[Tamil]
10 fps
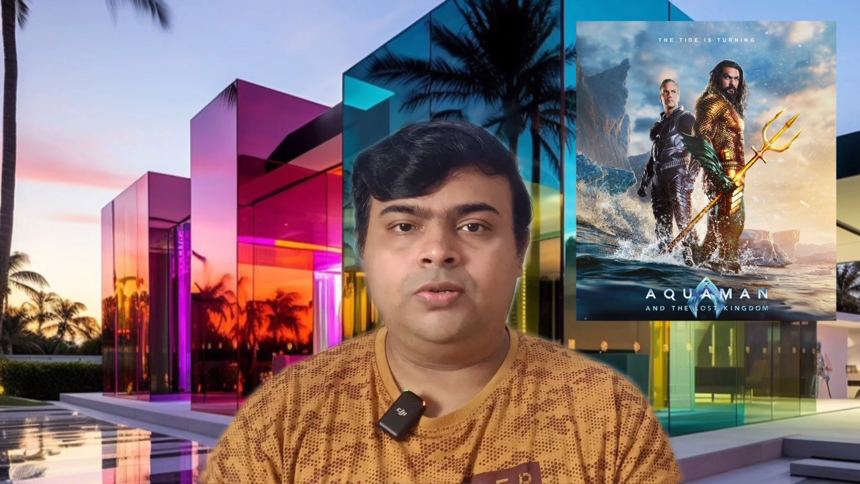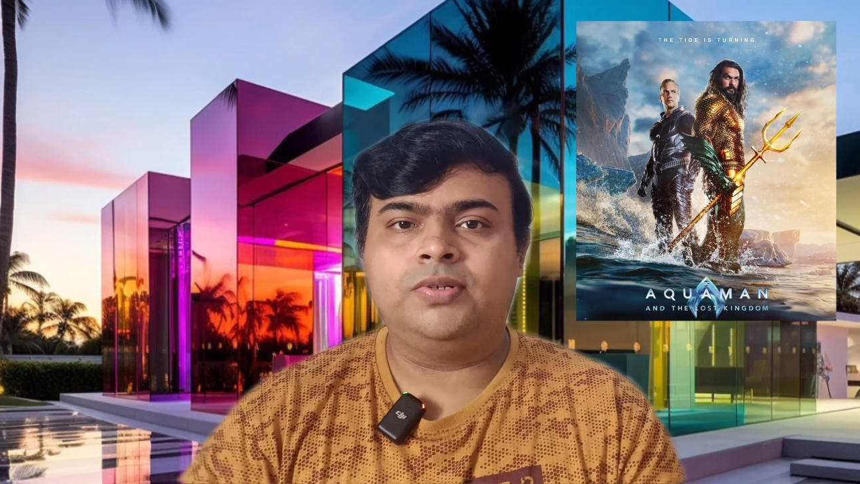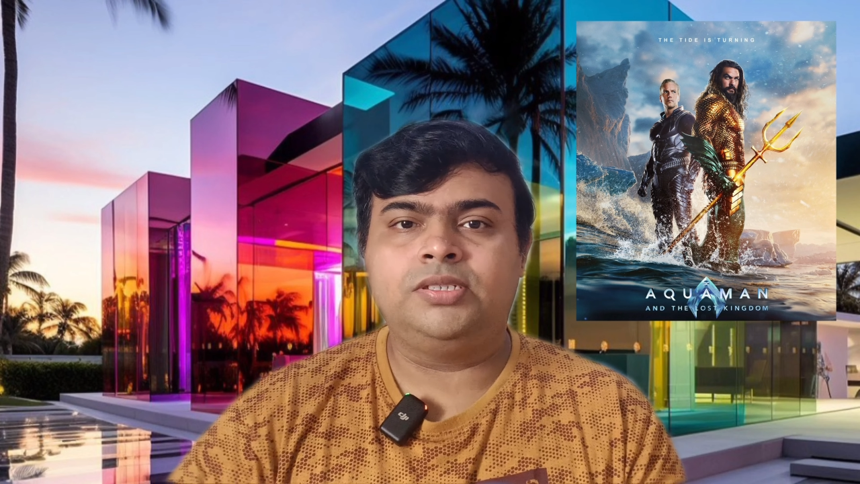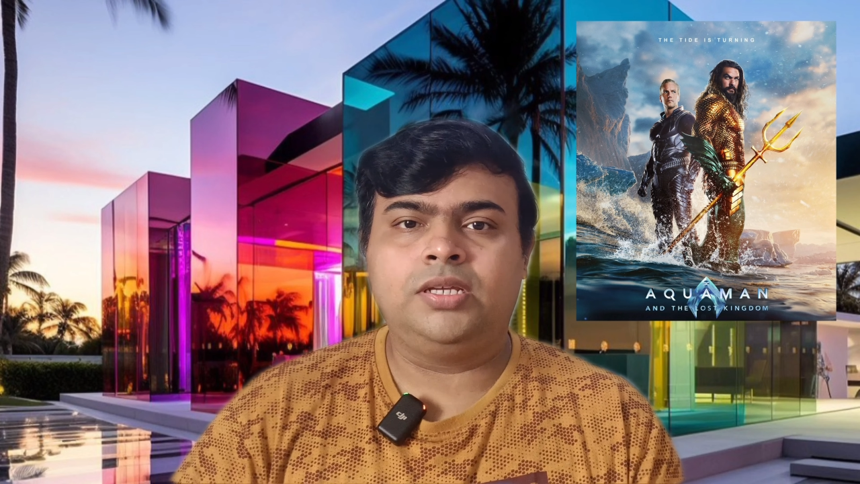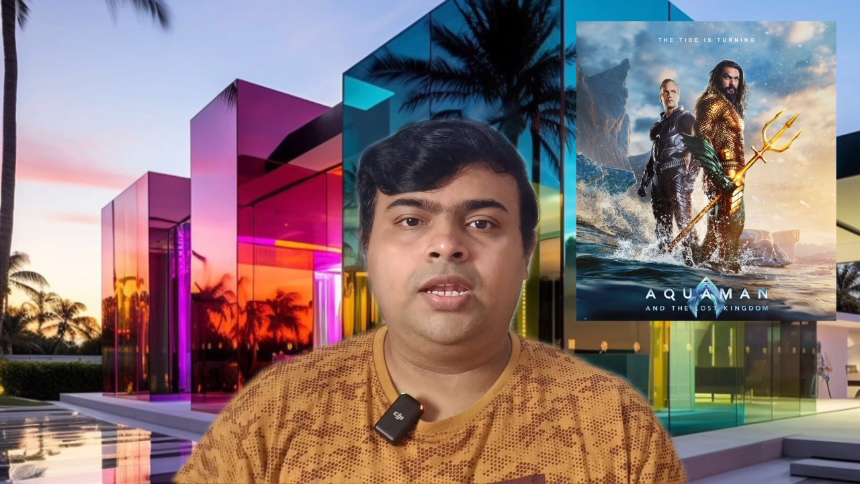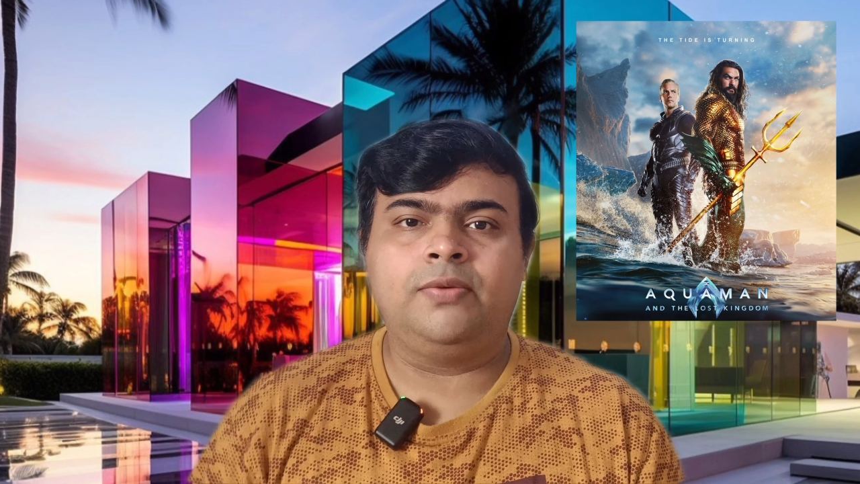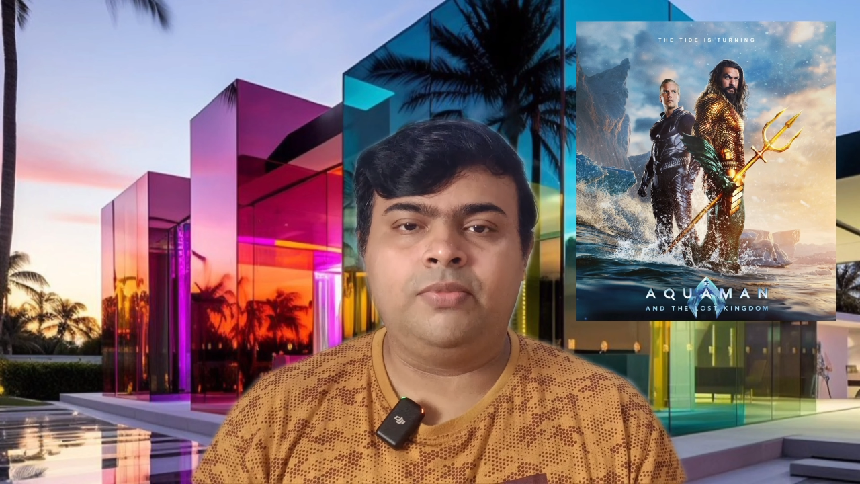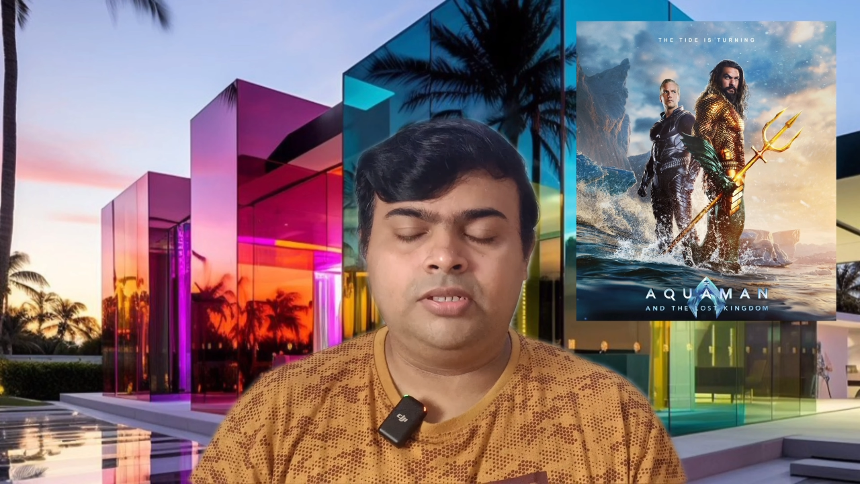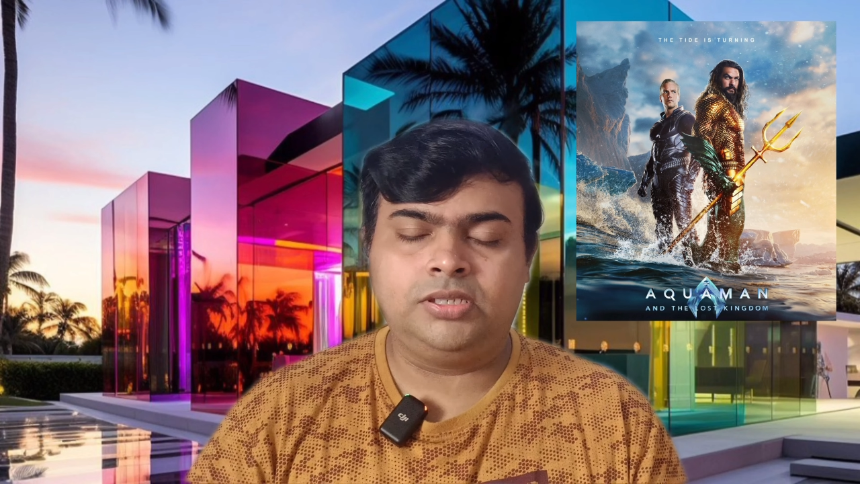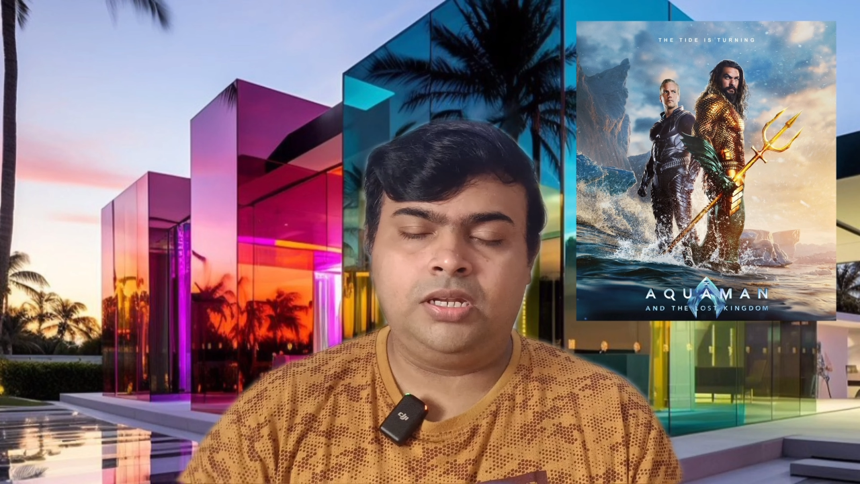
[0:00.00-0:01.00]
டுவர்ட்ஸ்
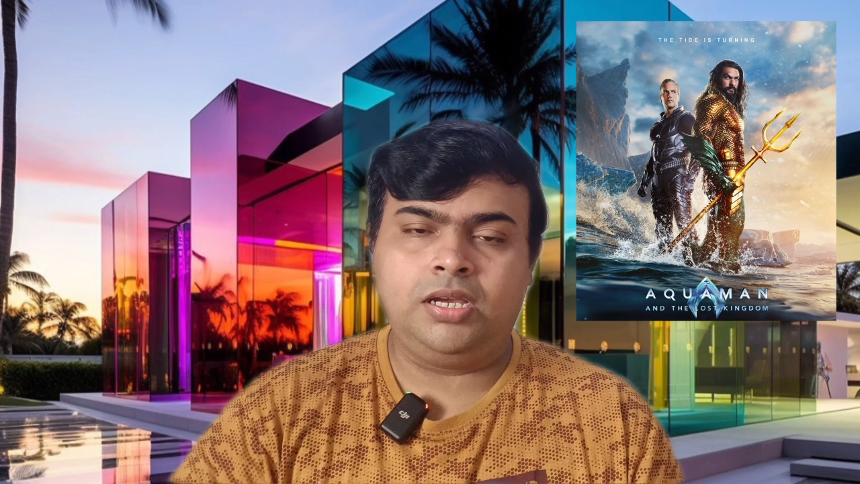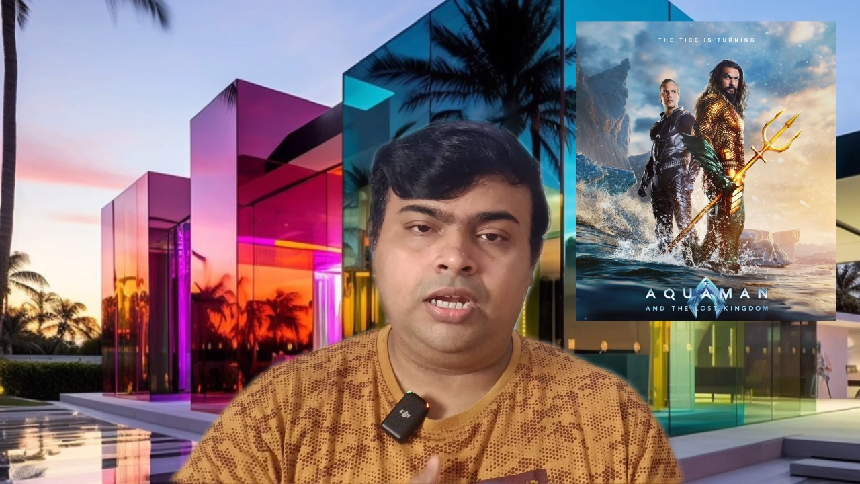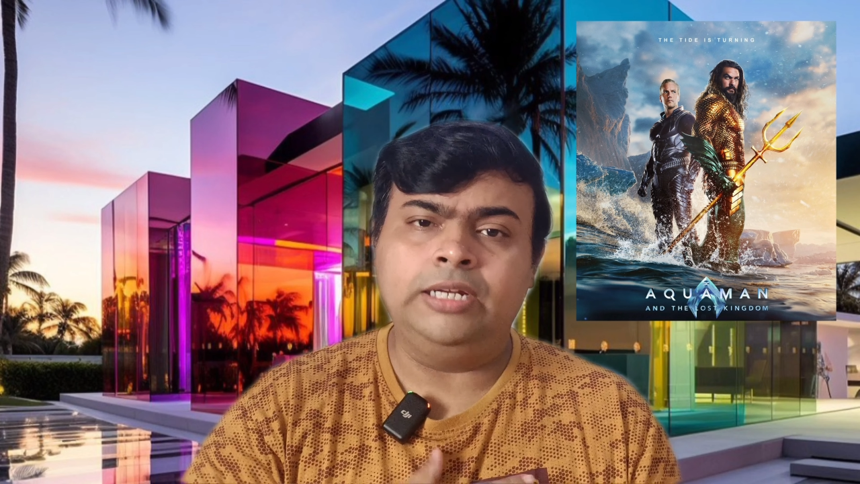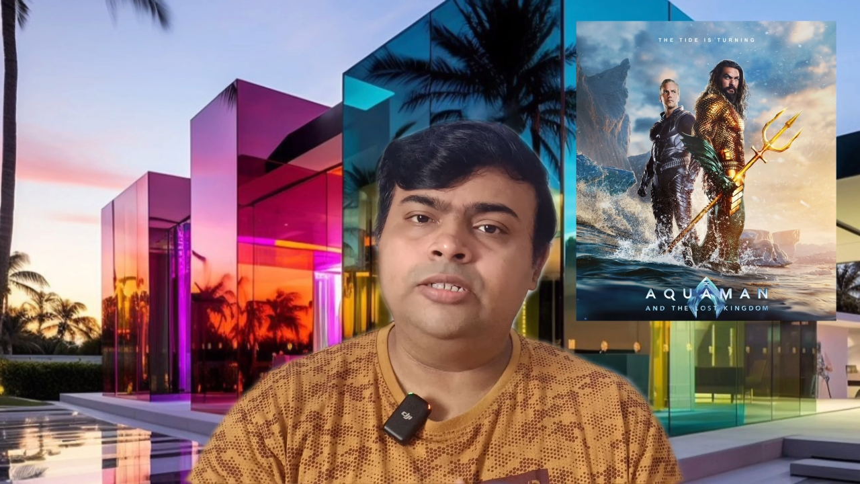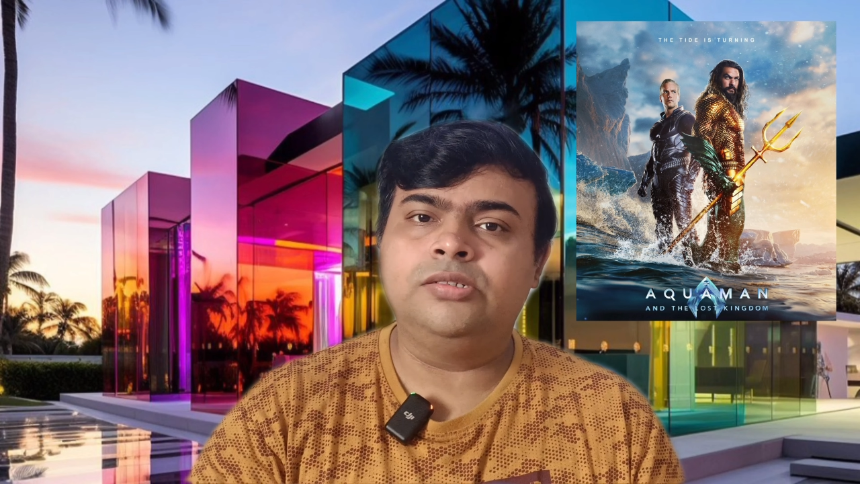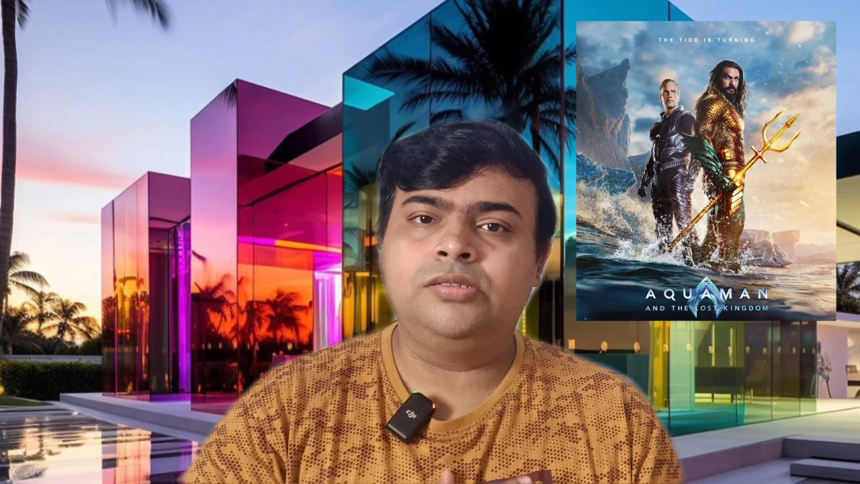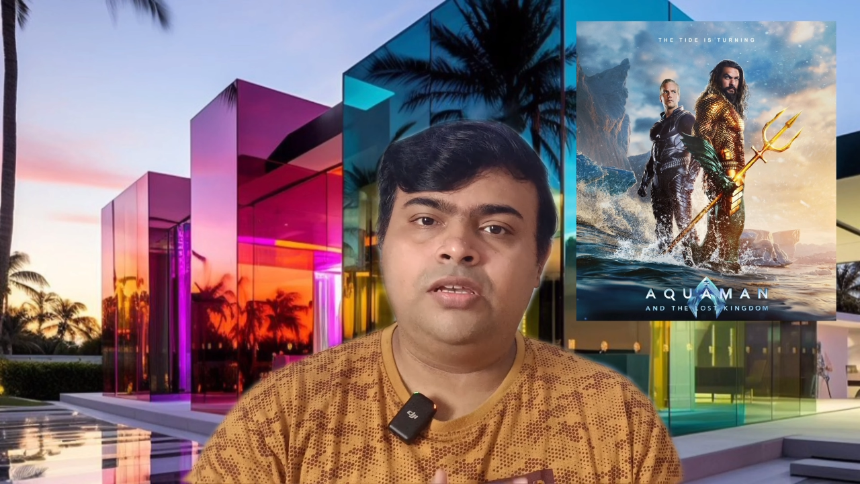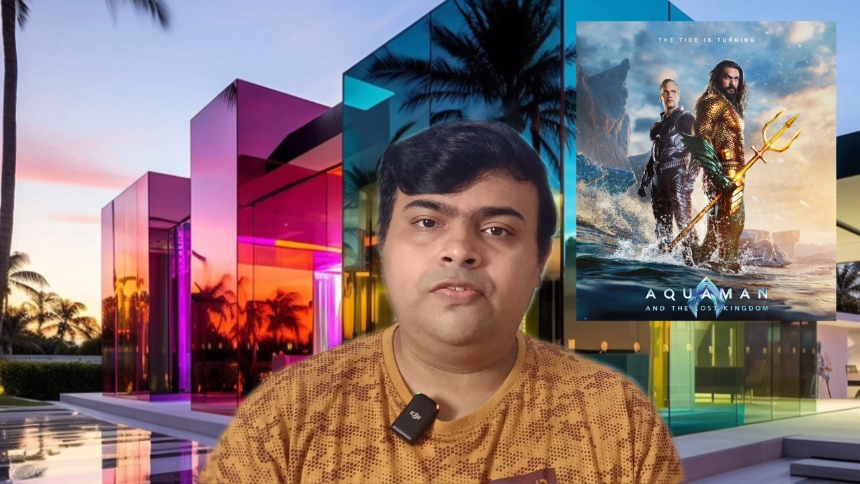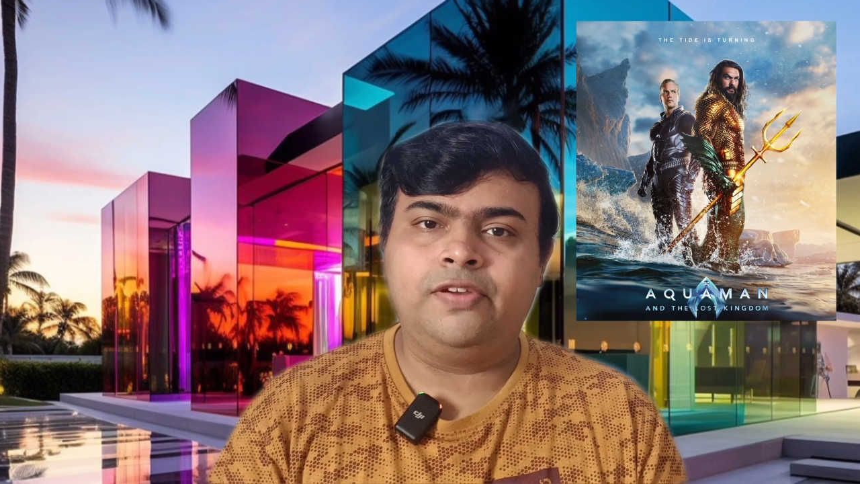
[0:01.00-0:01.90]
கிளைமேக்ஸ்லாம் கண்டினியூஸாக